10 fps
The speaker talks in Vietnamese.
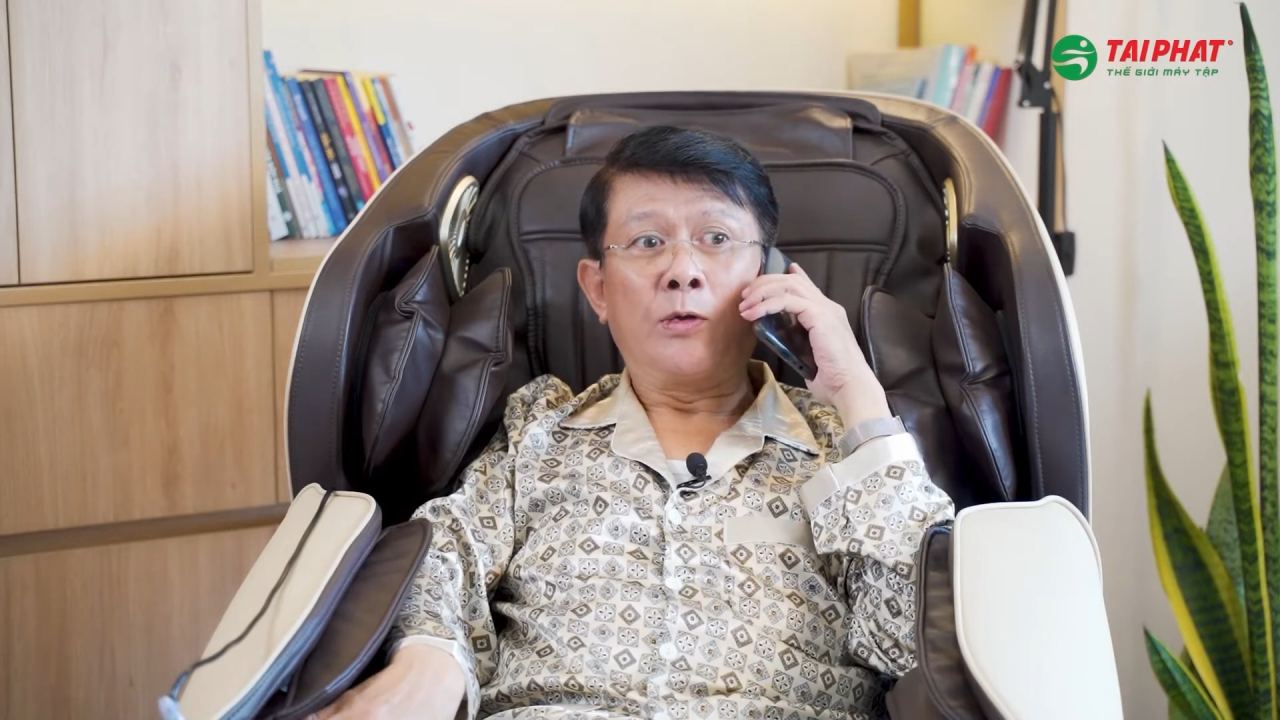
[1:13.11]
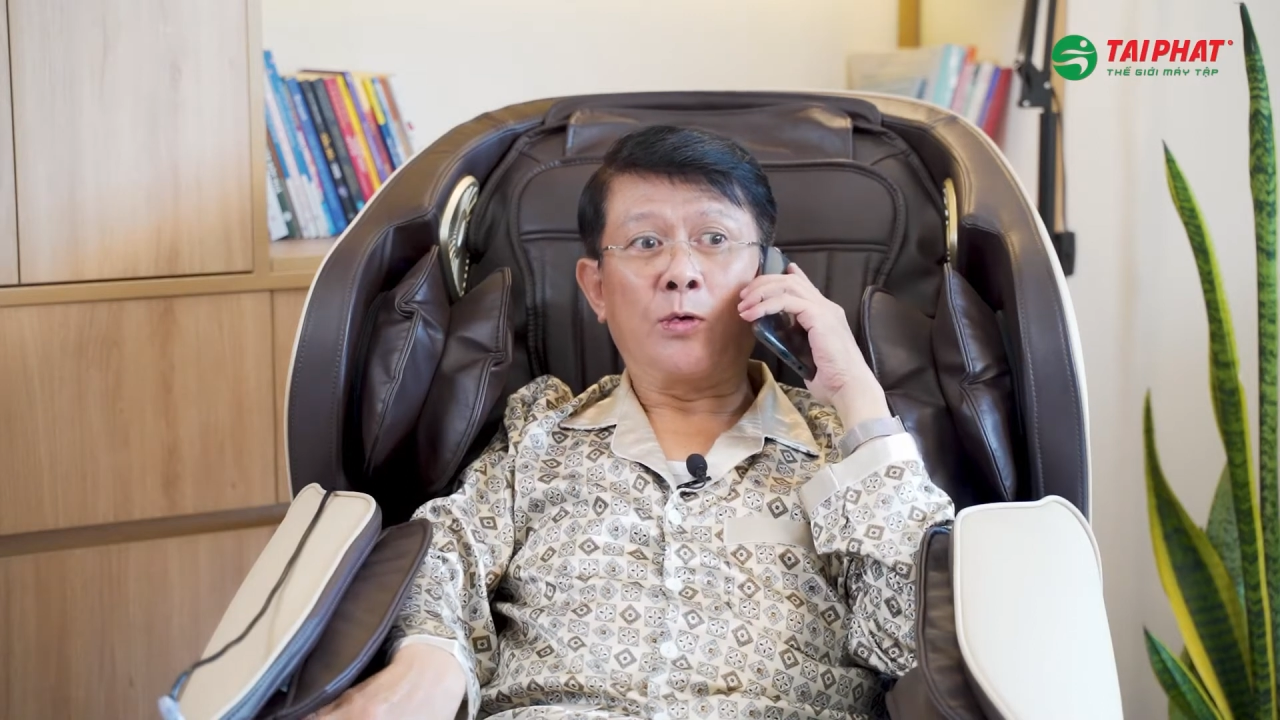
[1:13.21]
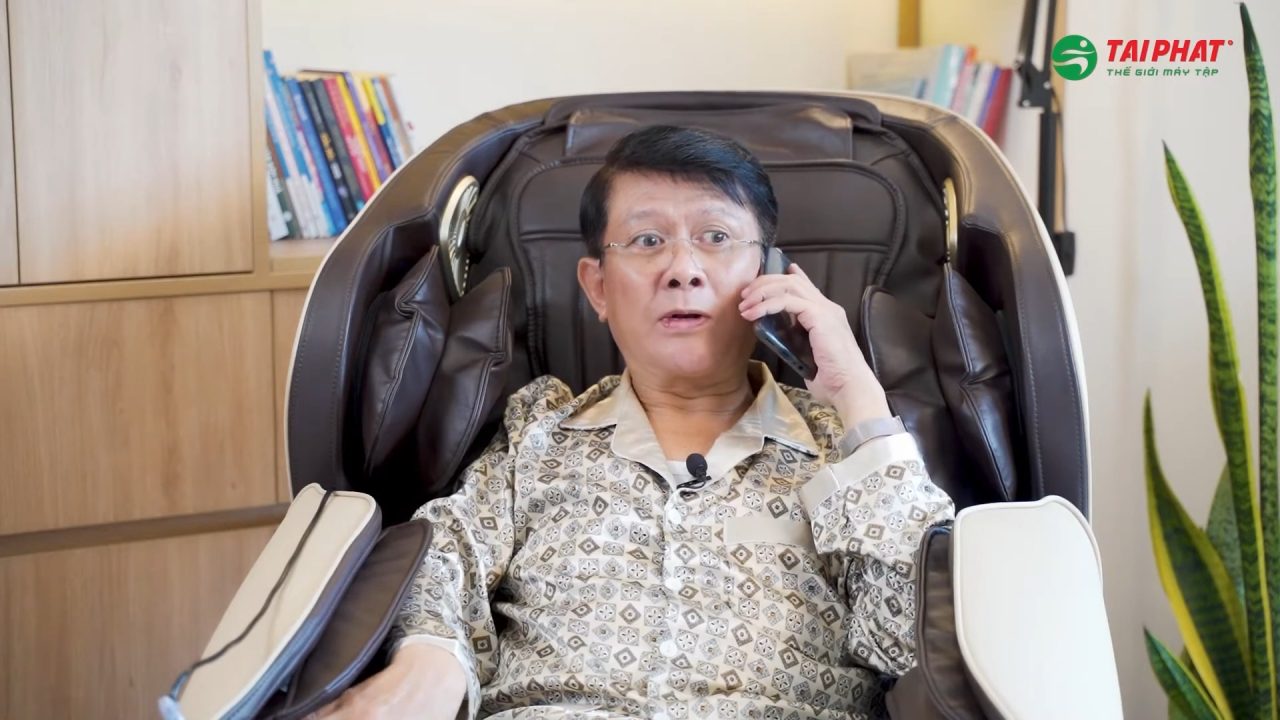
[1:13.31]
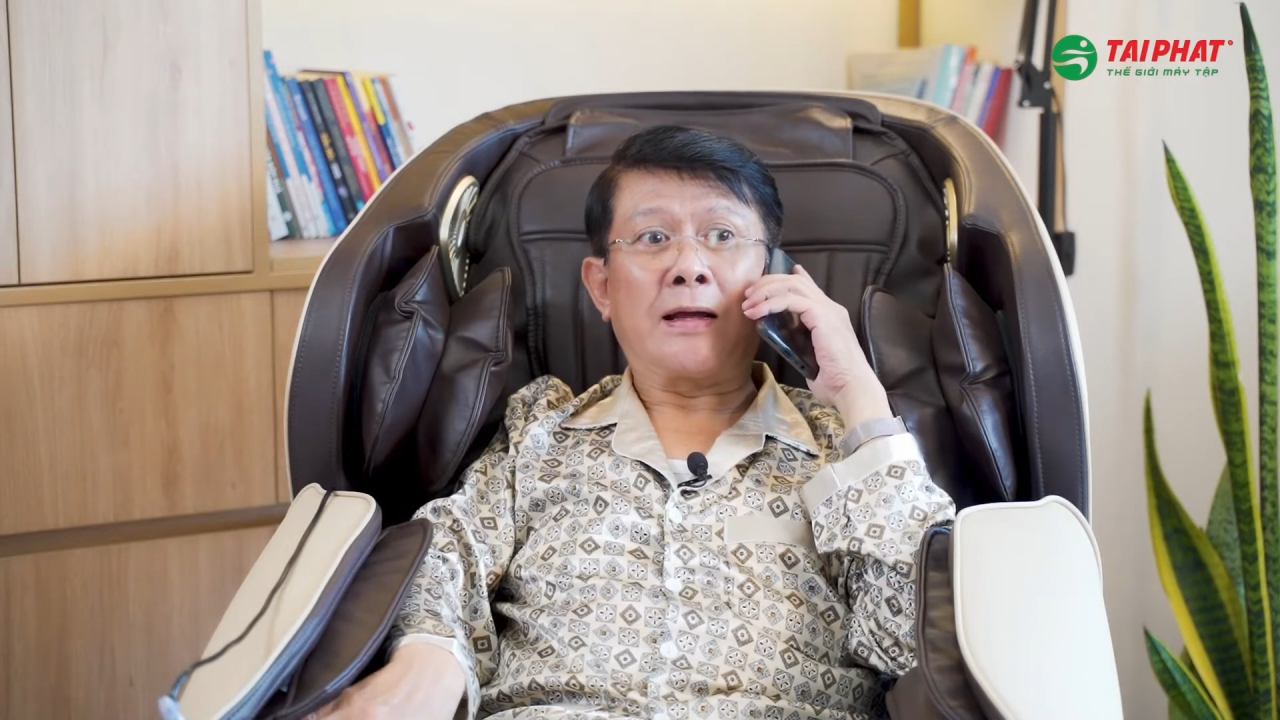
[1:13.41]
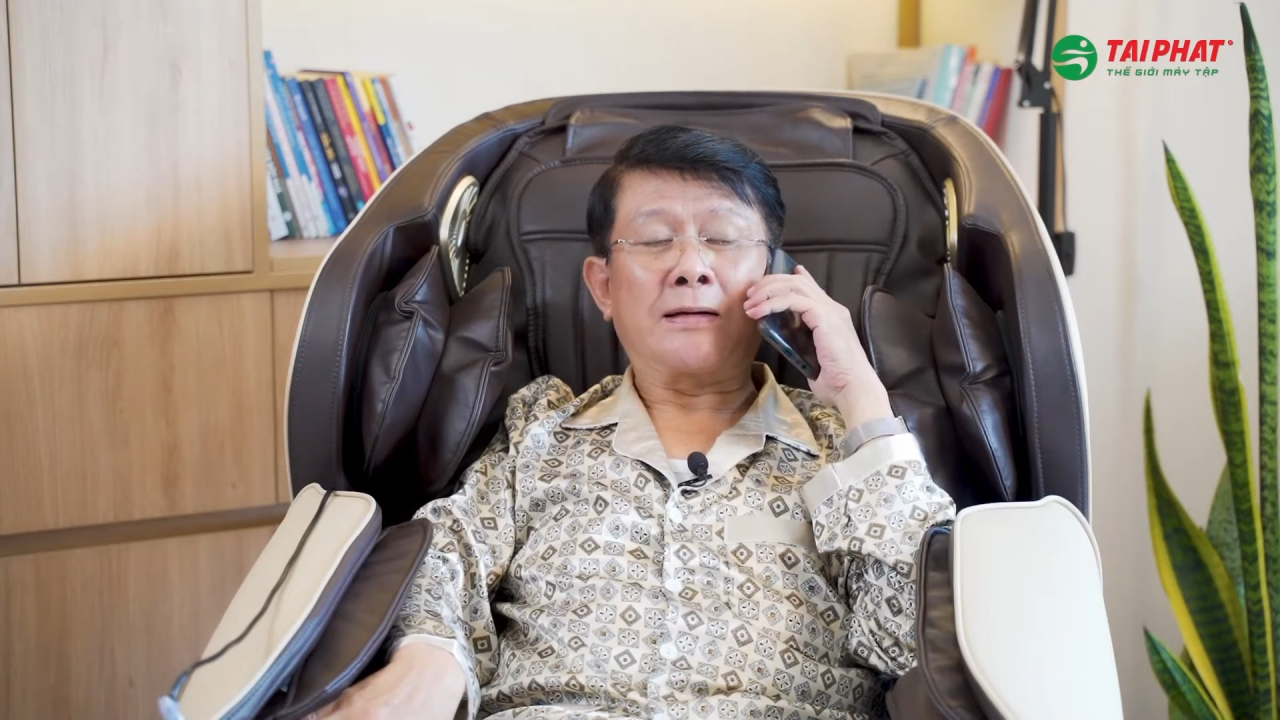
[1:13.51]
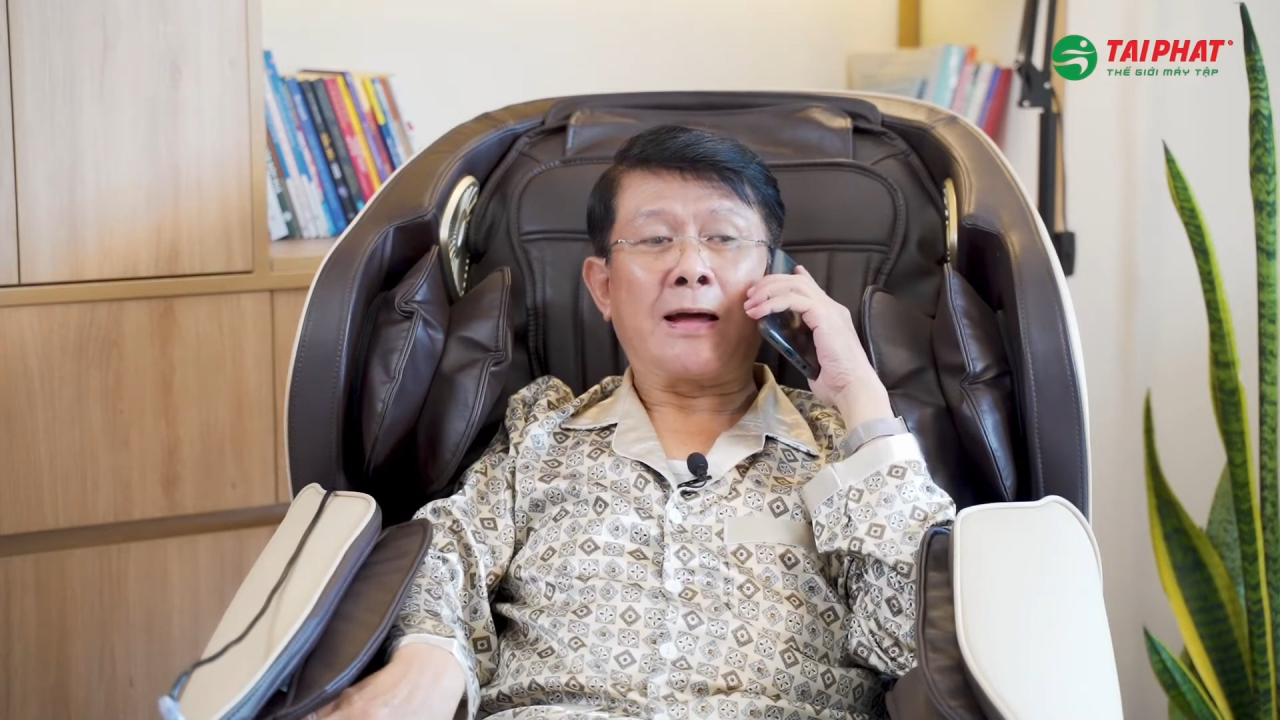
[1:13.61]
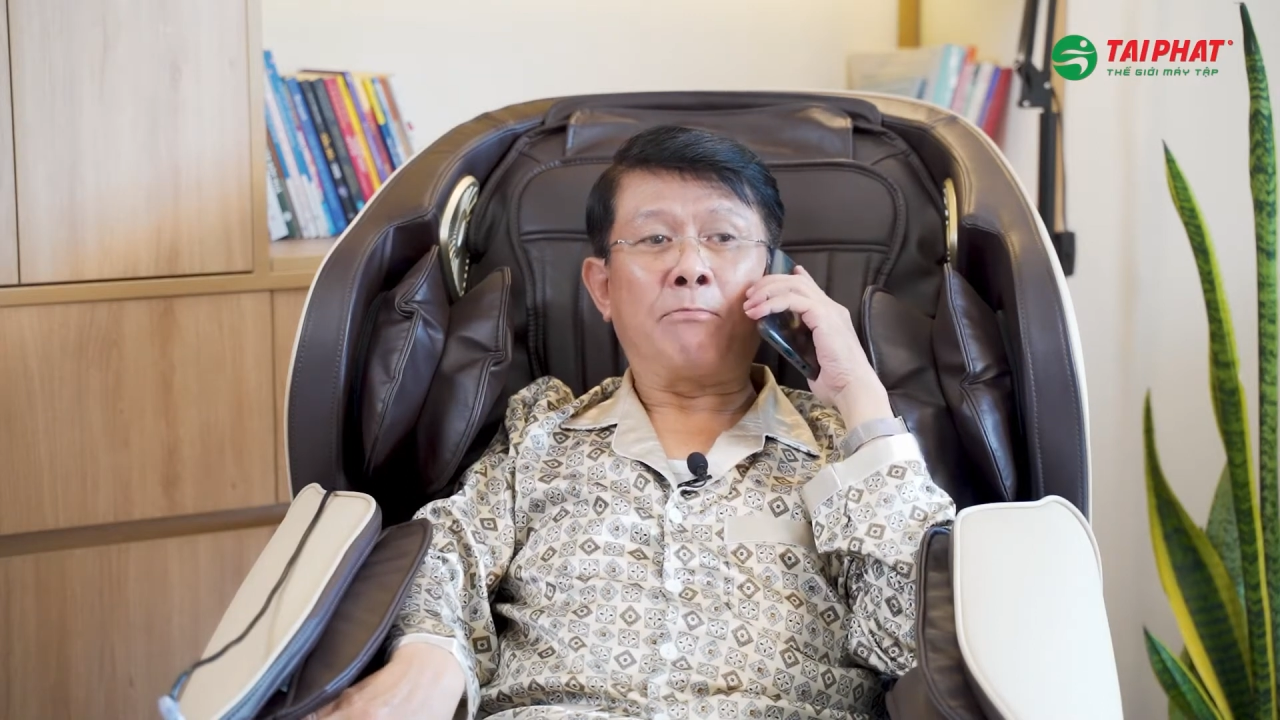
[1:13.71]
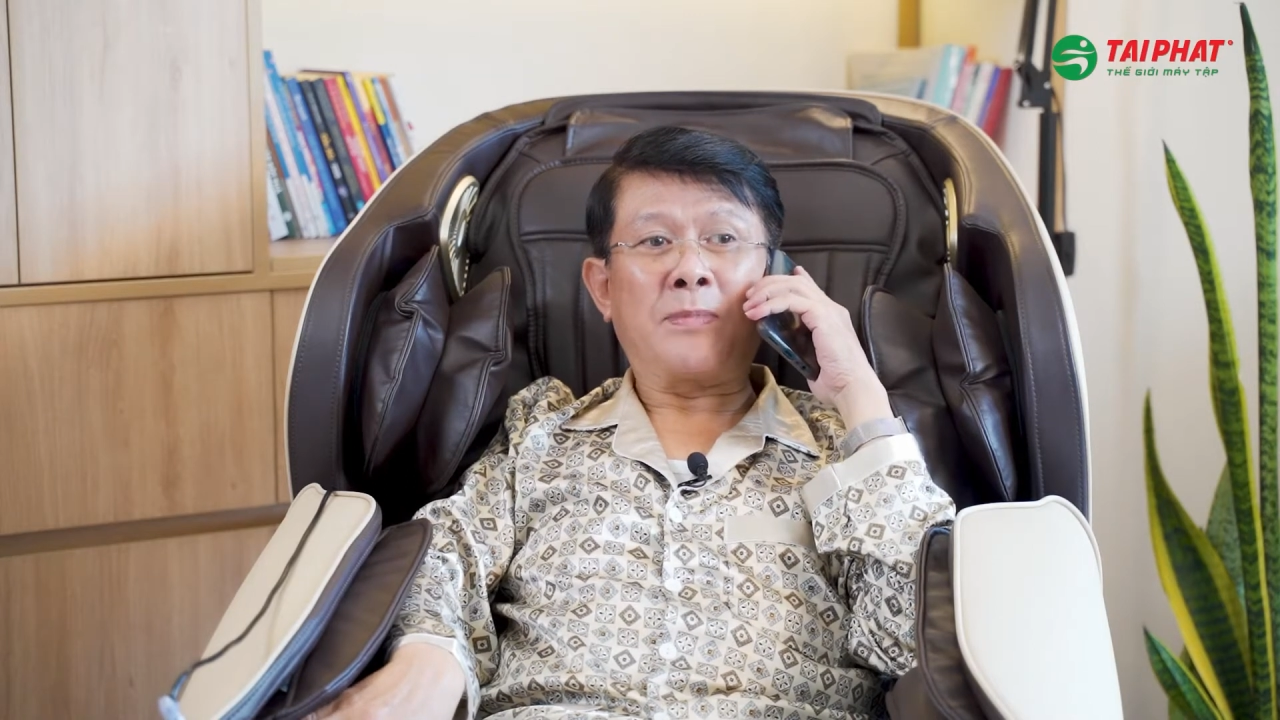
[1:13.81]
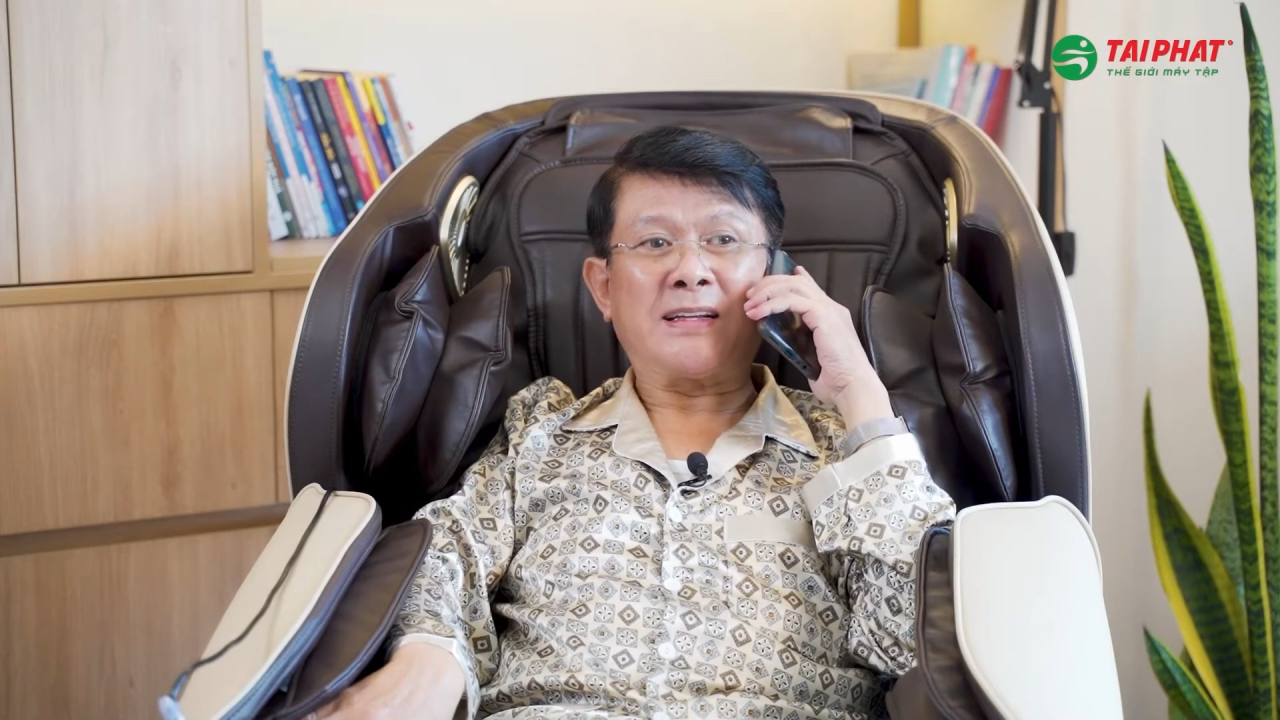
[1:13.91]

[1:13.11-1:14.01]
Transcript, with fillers: tôi đang nằm